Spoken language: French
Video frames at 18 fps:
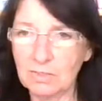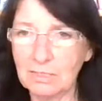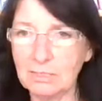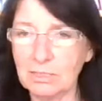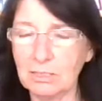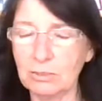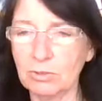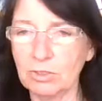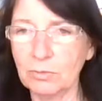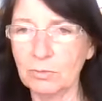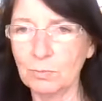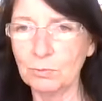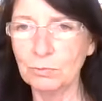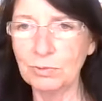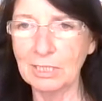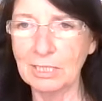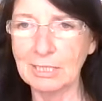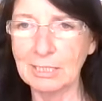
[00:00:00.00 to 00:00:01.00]
celle qui
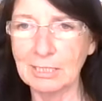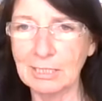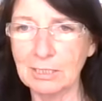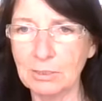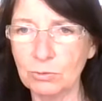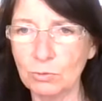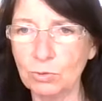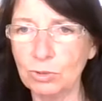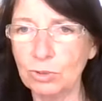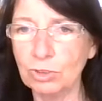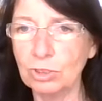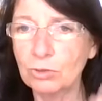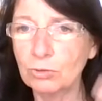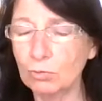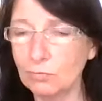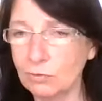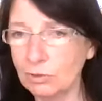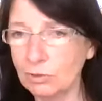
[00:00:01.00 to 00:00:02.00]
correspond à nos
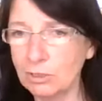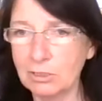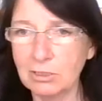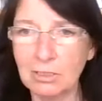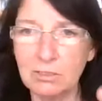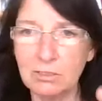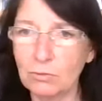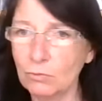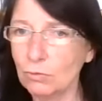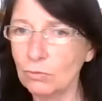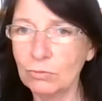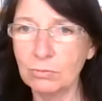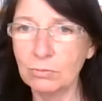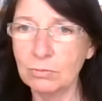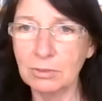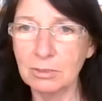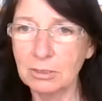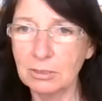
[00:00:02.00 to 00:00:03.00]
corps suivant les
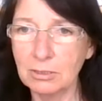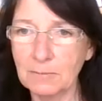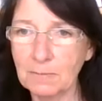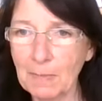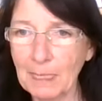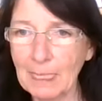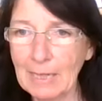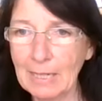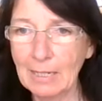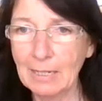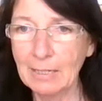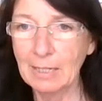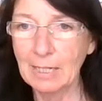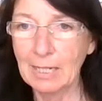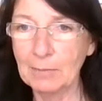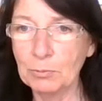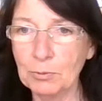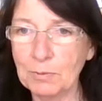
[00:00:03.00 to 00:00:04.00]
traditions euh,
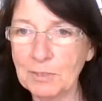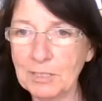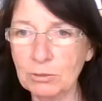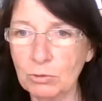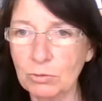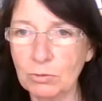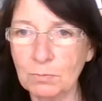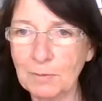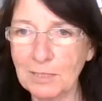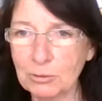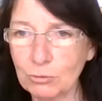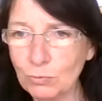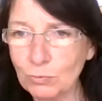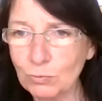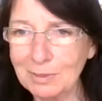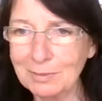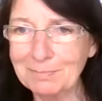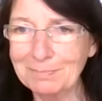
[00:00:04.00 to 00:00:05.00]
à peu près de
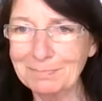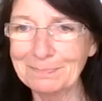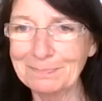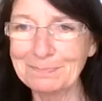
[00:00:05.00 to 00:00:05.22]
partout. Hein.